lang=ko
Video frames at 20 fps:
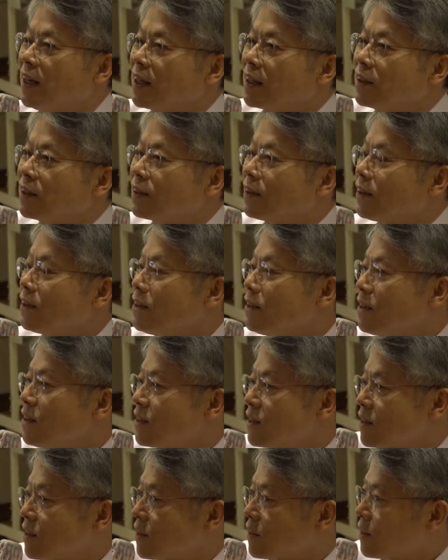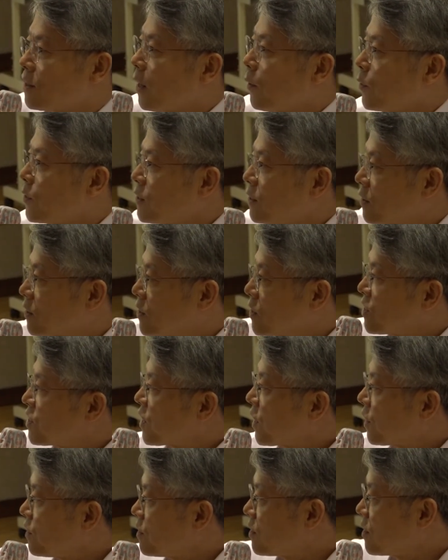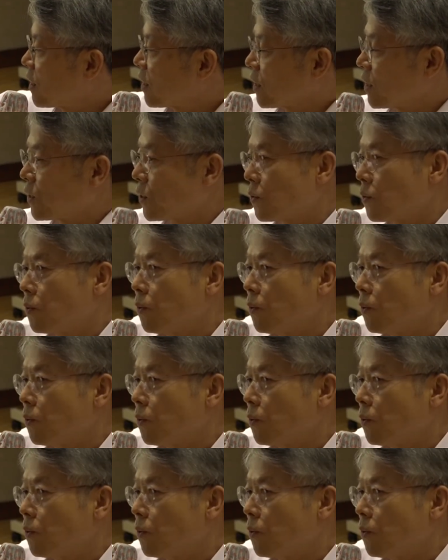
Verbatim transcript: 그런 사회적 지체 현상이